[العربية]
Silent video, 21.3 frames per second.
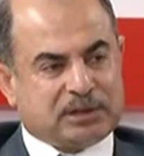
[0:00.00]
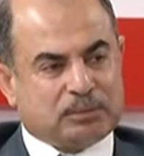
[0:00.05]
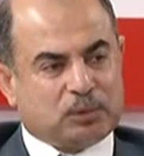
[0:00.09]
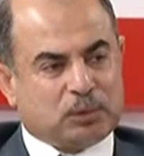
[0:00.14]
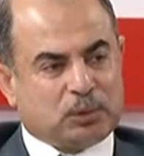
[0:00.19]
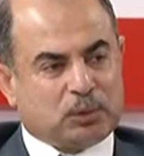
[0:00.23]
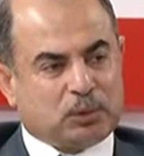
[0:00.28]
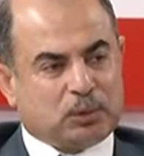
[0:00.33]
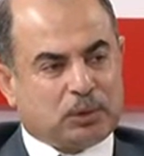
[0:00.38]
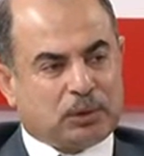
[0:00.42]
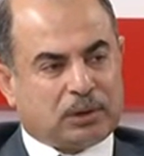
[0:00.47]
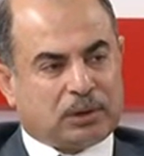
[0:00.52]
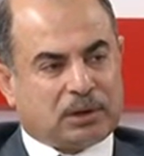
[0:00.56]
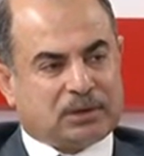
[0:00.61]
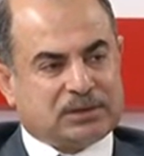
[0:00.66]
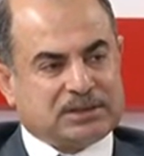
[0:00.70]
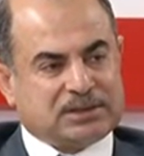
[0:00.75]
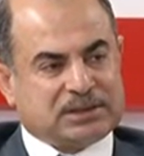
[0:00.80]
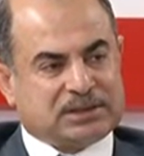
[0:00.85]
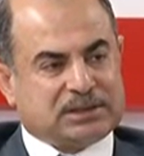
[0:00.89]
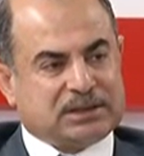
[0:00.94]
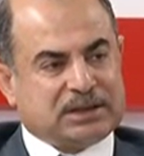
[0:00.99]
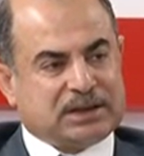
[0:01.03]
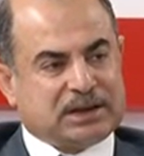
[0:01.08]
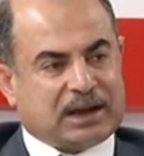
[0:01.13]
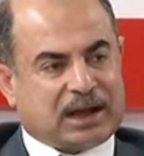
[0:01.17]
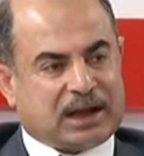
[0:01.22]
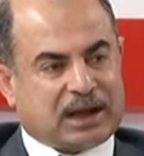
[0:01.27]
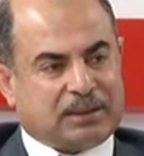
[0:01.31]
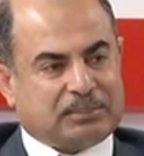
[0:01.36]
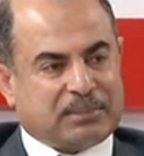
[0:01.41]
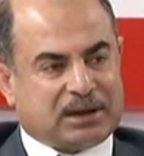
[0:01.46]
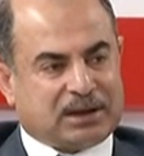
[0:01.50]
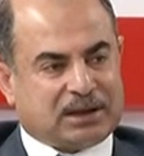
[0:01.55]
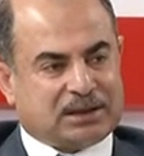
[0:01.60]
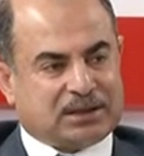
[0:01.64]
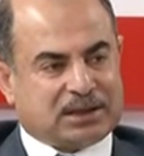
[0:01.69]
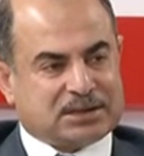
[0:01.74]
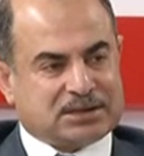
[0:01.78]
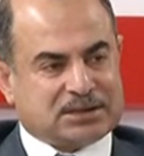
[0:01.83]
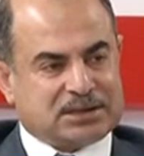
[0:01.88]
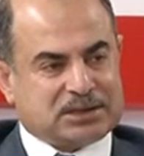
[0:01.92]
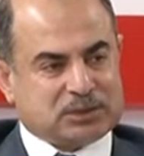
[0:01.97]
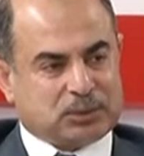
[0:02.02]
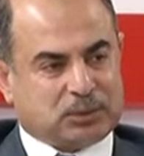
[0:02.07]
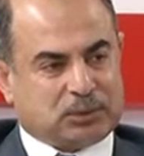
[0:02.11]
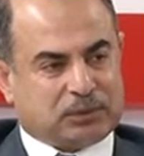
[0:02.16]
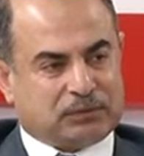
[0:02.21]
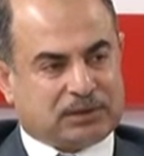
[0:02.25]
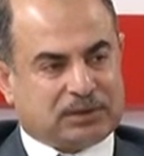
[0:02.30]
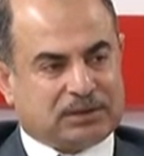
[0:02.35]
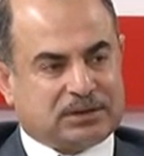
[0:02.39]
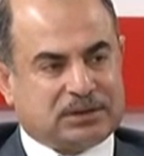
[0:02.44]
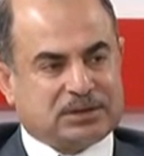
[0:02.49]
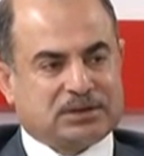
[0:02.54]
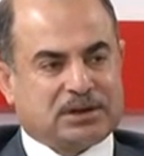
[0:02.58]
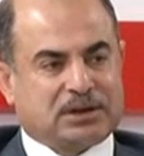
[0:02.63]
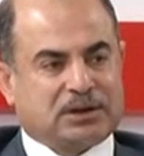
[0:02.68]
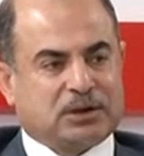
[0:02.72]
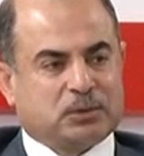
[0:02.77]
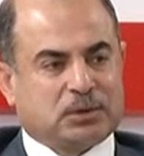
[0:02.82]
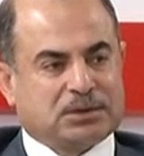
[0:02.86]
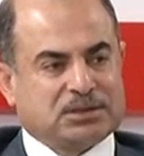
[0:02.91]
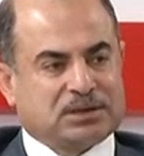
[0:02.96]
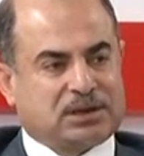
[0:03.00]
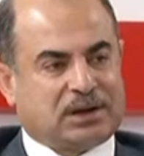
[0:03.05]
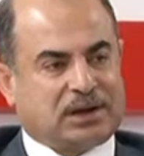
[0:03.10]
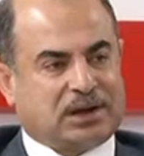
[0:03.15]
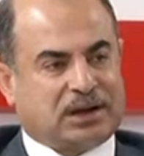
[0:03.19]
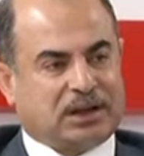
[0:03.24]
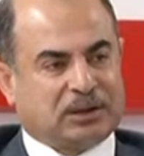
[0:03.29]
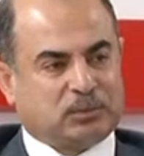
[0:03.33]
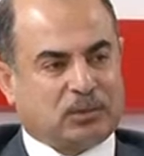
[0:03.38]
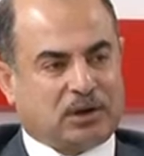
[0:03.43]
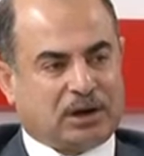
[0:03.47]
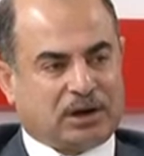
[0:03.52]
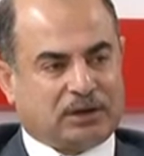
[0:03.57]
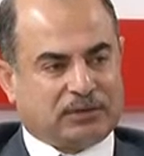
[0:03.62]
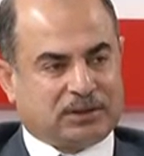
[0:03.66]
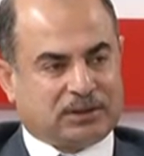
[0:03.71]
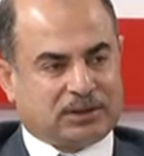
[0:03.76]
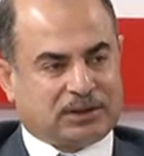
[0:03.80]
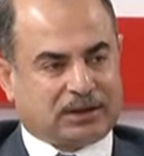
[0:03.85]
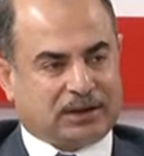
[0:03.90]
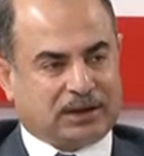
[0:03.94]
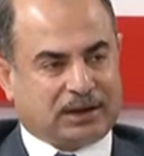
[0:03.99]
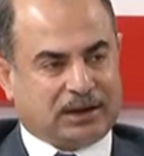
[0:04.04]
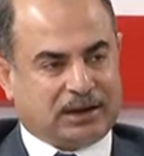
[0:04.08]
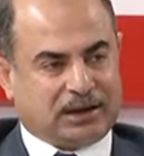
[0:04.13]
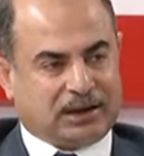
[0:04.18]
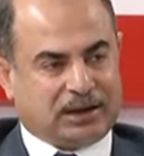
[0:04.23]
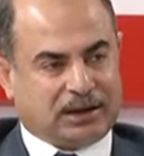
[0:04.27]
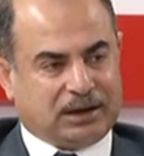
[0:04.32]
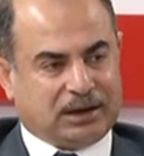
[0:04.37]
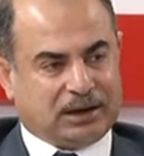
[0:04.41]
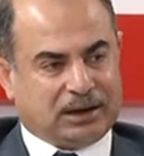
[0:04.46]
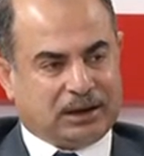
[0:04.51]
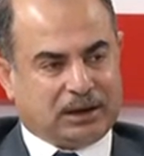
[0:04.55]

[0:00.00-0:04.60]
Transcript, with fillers: مرور 60 عام على تأسيس غرفة تجارة وصناعة محافظة الخليل